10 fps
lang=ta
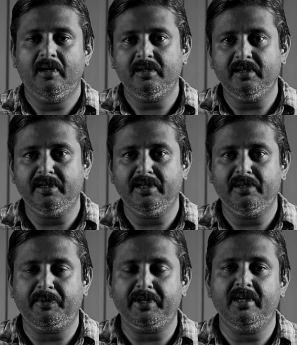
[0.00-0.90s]
ஆறு ரெண்டு
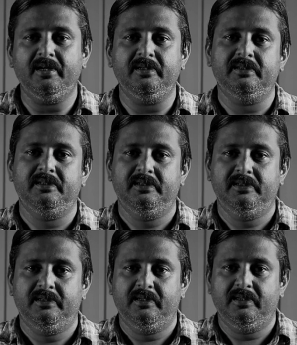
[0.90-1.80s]
பதினேழு
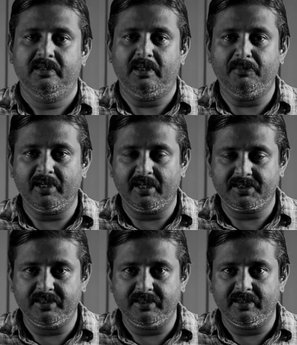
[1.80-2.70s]
தமிழக
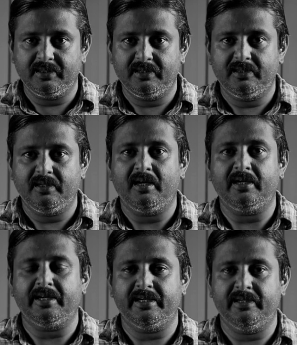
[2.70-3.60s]
அரசு
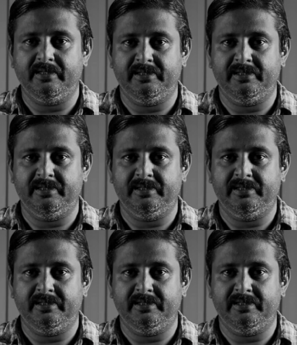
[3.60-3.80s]
அன்னைக்கு